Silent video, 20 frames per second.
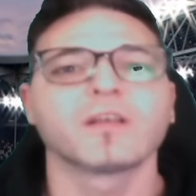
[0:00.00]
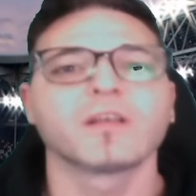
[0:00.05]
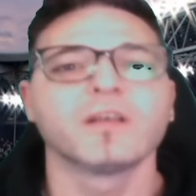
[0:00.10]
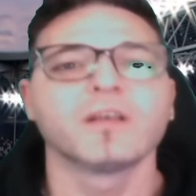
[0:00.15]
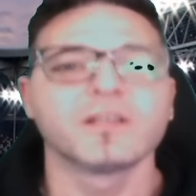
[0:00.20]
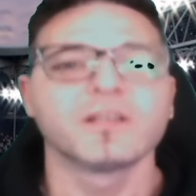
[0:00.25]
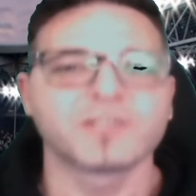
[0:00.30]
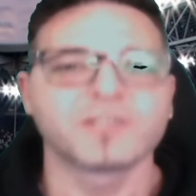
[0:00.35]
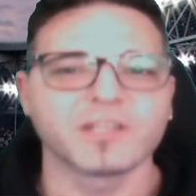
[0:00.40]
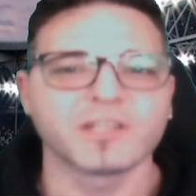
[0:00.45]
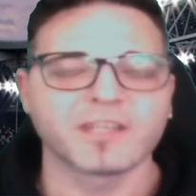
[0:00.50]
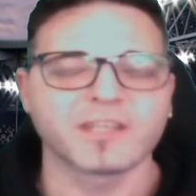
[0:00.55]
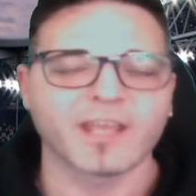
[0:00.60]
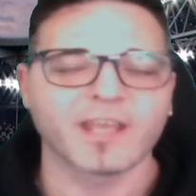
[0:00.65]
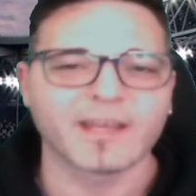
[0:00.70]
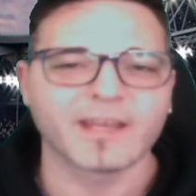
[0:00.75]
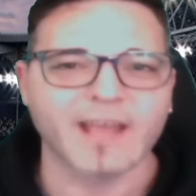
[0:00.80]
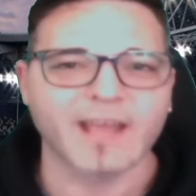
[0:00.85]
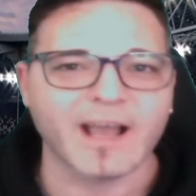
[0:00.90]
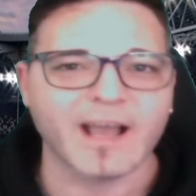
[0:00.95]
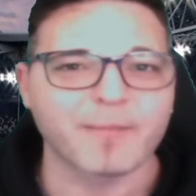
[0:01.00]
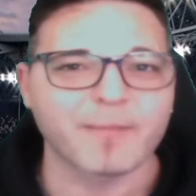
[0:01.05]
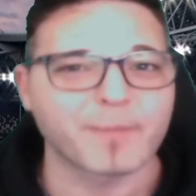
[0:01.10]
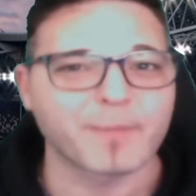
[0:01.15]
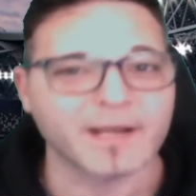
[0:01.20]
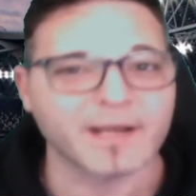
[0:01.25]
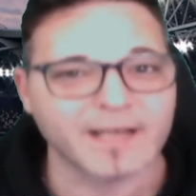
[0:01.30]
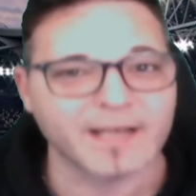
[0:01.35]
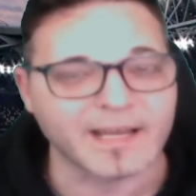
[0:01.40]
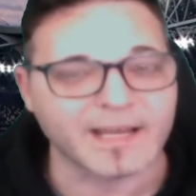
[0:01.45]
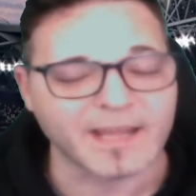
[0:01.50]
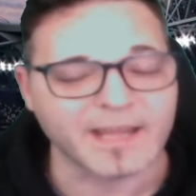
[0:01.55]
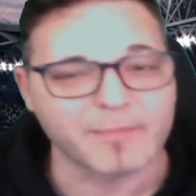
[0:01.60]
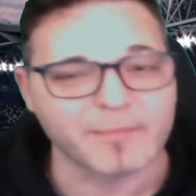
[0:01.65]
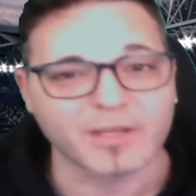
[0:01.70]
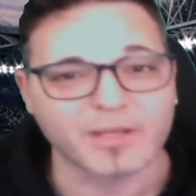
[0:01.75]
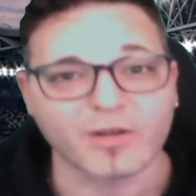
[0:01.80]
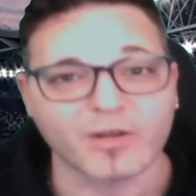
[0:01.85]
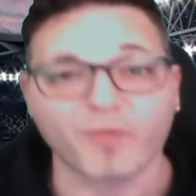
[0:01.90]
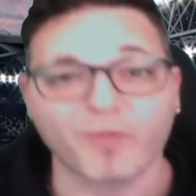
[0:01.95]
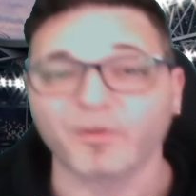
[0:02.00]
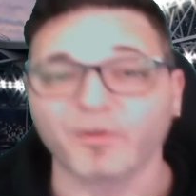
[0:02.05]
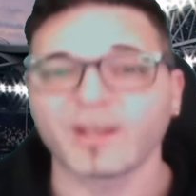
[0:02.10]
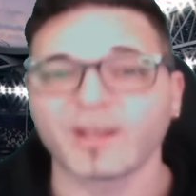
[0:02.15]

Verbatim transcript: ci tiene a parlare ai microfoni.